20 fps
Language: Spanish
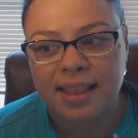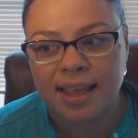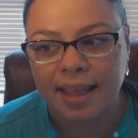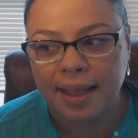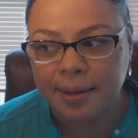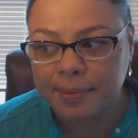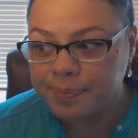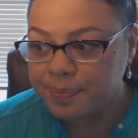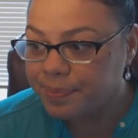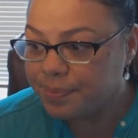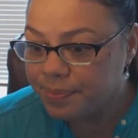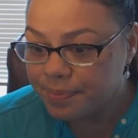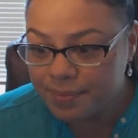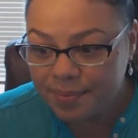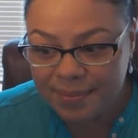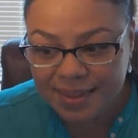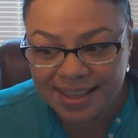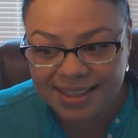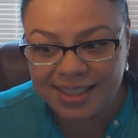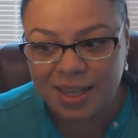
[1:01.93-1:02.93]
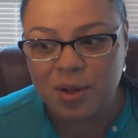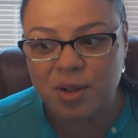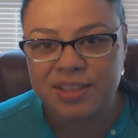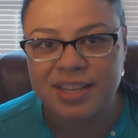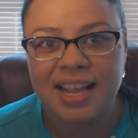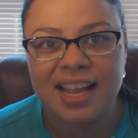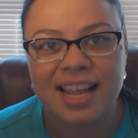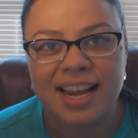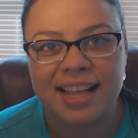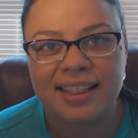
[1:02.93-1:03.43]
de, de
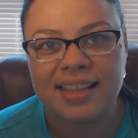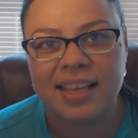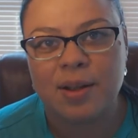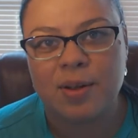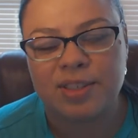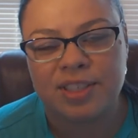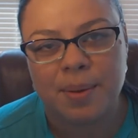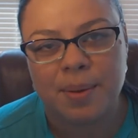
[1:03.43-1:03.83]
cosas grandes y